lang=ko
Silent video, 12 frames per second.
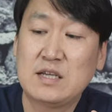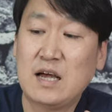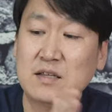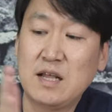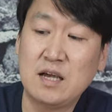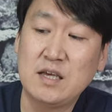
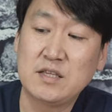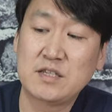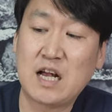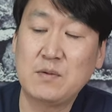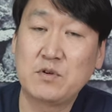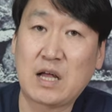상당히
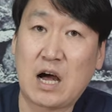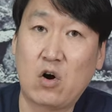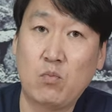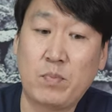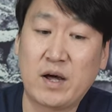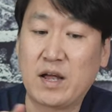짧은
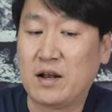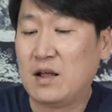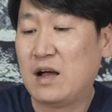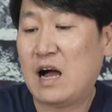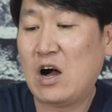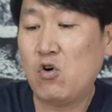아웃바렐.
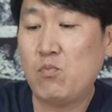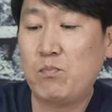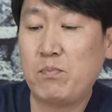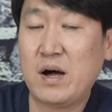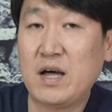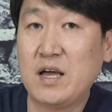
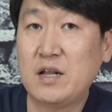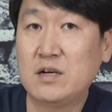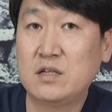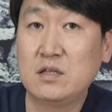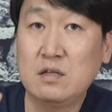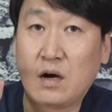
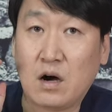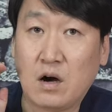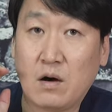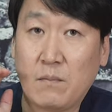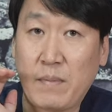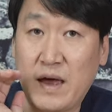아웃바렐은
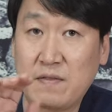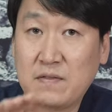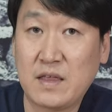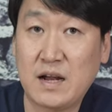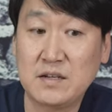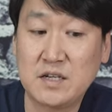어,
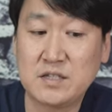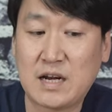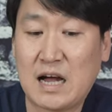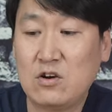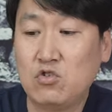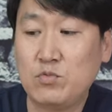메탈 재질,
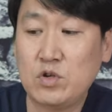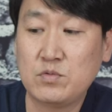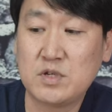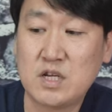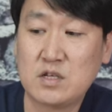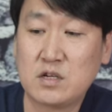알루미늄
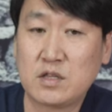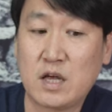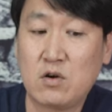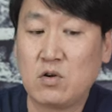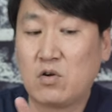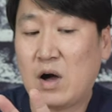재질로
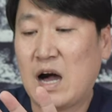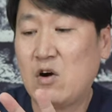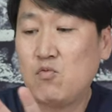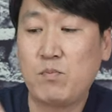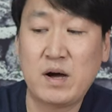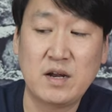되어 있고
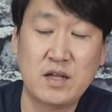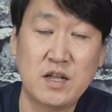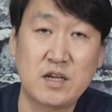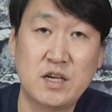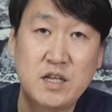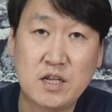
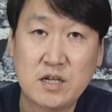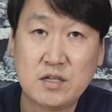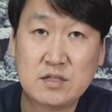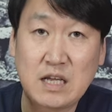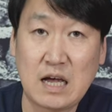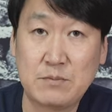아웃바렐의
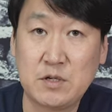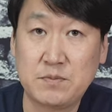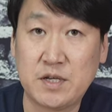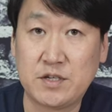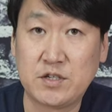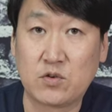길이는
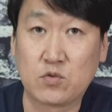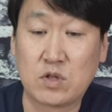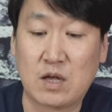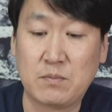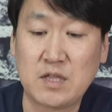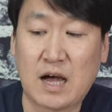30cm 정도
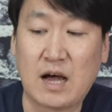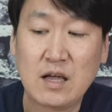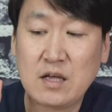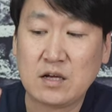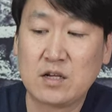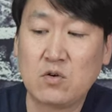됩니다.
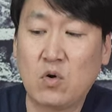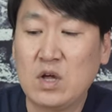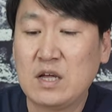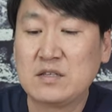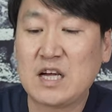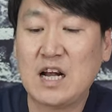그리고
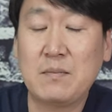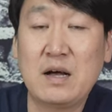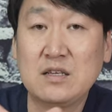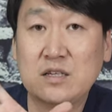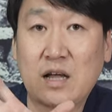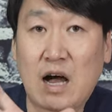
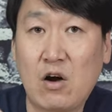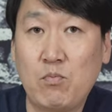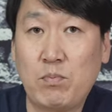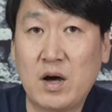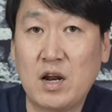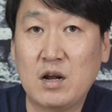짧아진
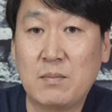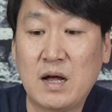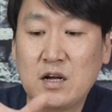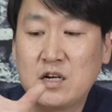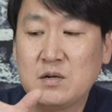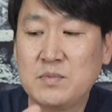
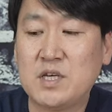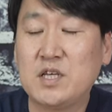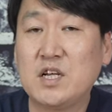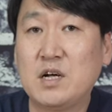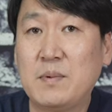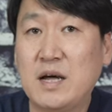아웃바렐만큼
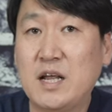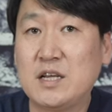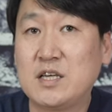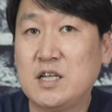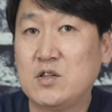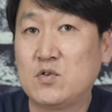
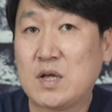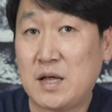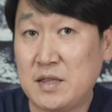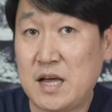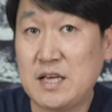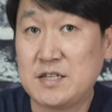이너바렐 길이도
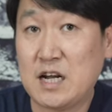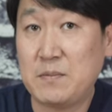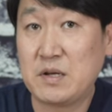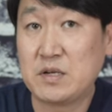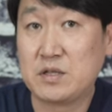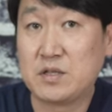상당히
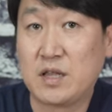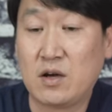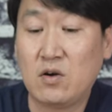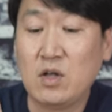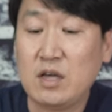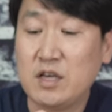
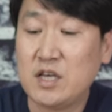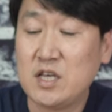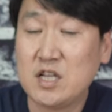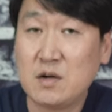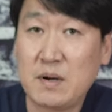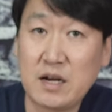짧아졌는데요.
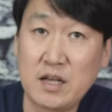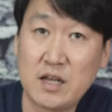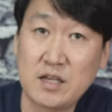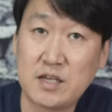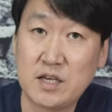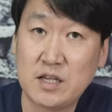
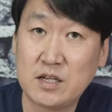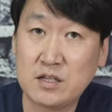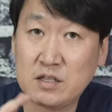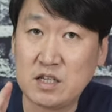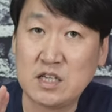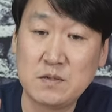이너바렐의
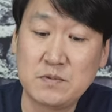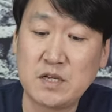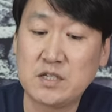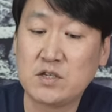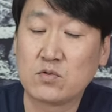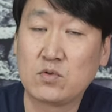길이는
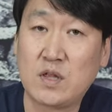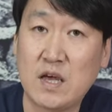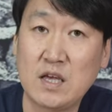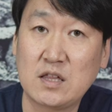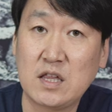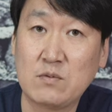20cm 정도
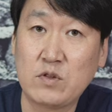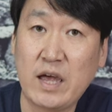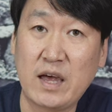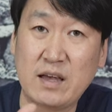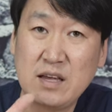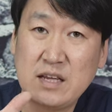되기
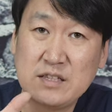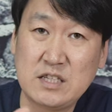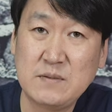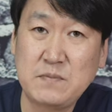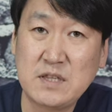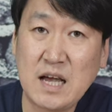때문에
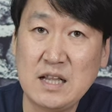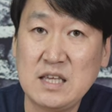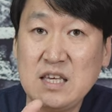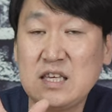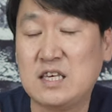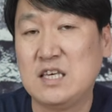
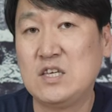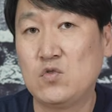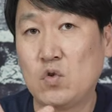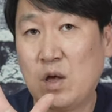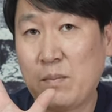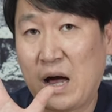집탄이
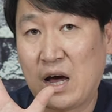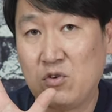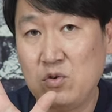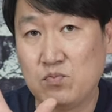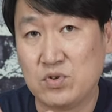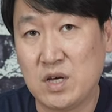기존의
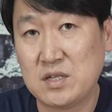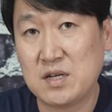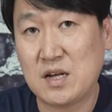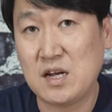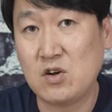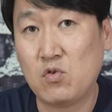마루이
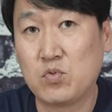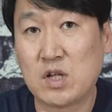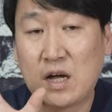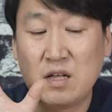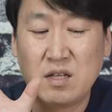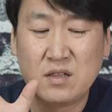
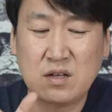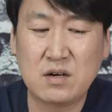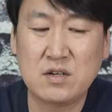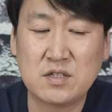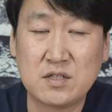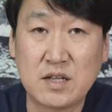VSR10보다
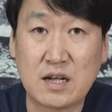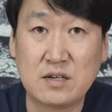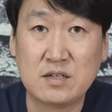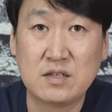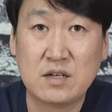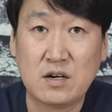
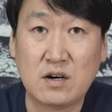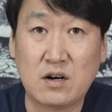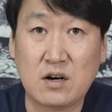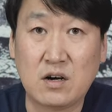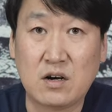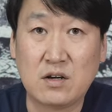떨어진다는
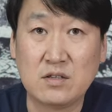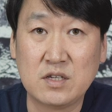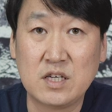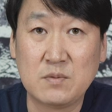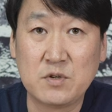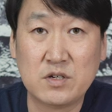어,
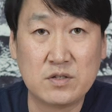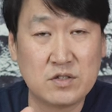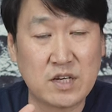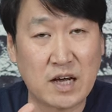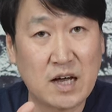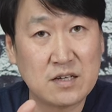느낌은
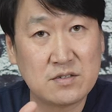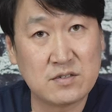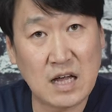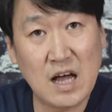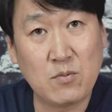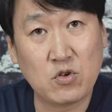제가
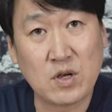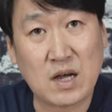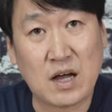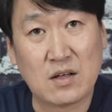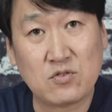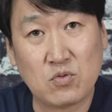
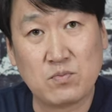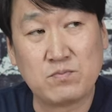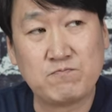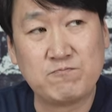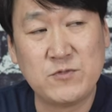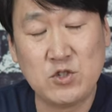쌓아보니까 좀
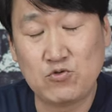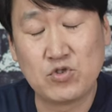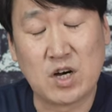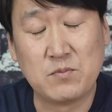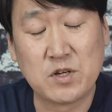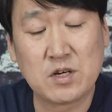지울
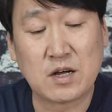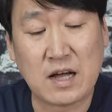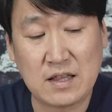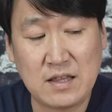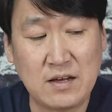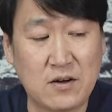수 없는 것
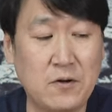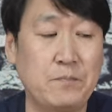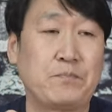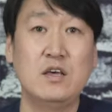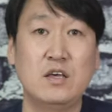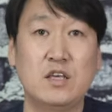같아요.
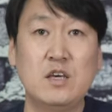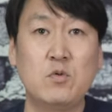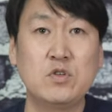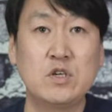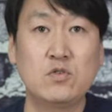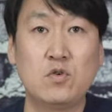
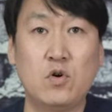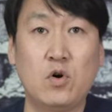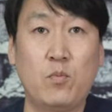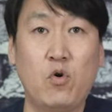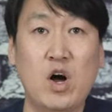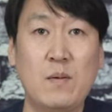
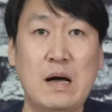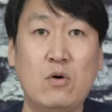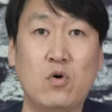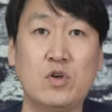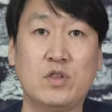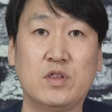기본적으로
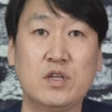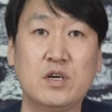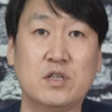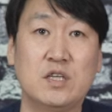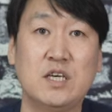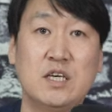포함하고
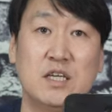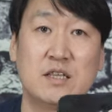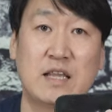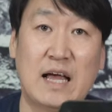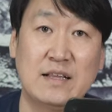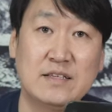있는 이
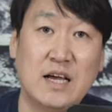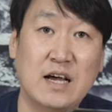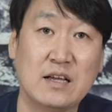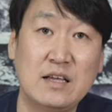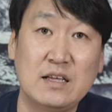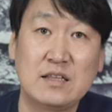
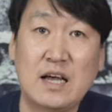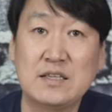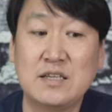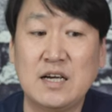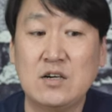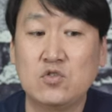탄창,
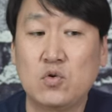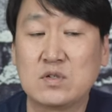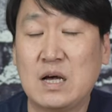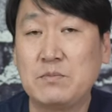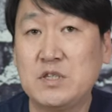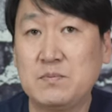탄창은 총
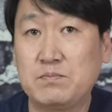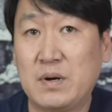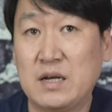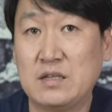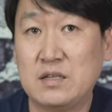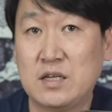
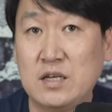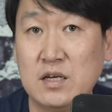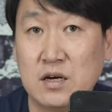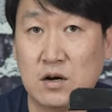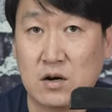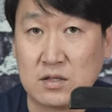
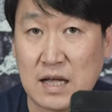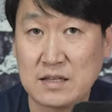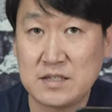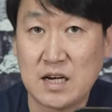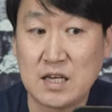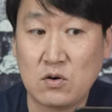30발들이 어,
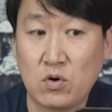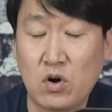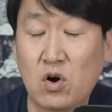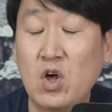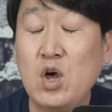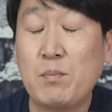
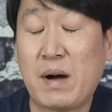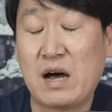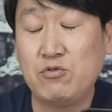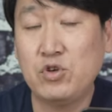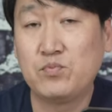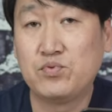탄창이고요.
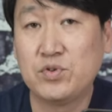마루이